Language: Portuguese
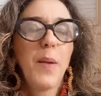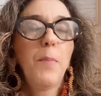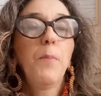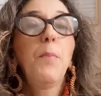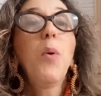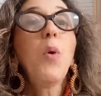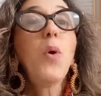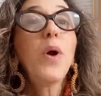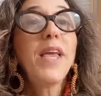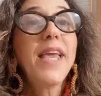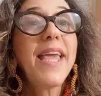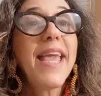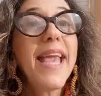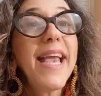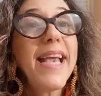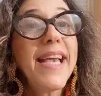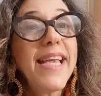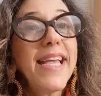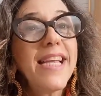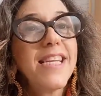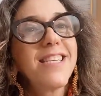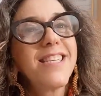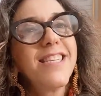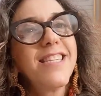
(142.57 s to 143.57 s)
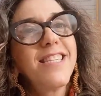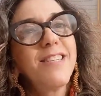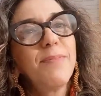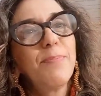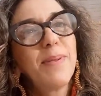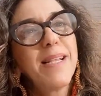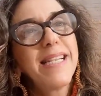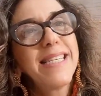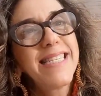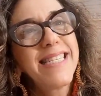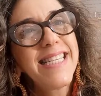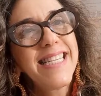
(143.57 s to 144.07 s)
Por que, que a gente
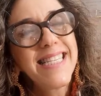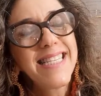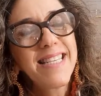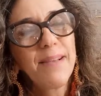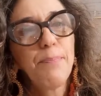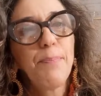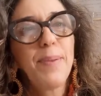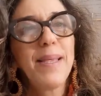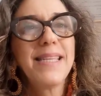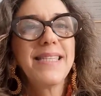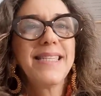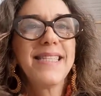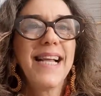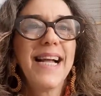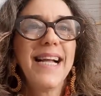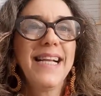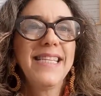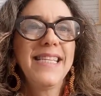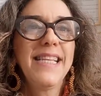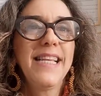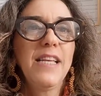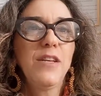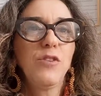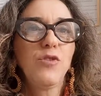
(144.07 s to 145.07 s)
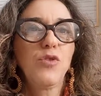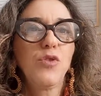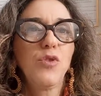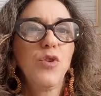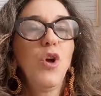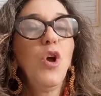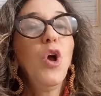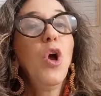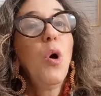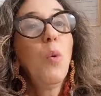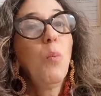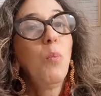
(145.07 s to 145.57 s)
precisa pensar nisso?
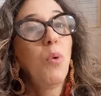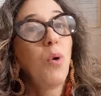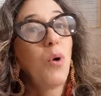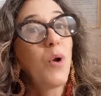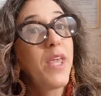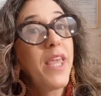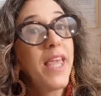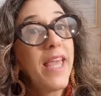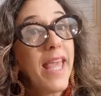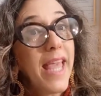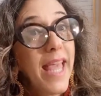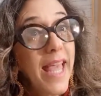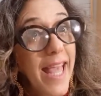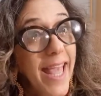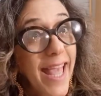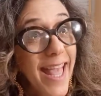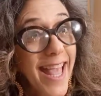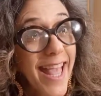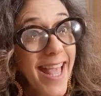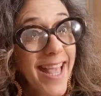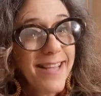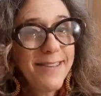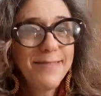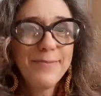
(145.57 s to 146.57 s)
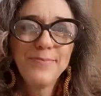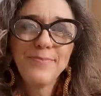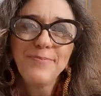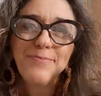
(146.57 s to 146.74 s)
Porque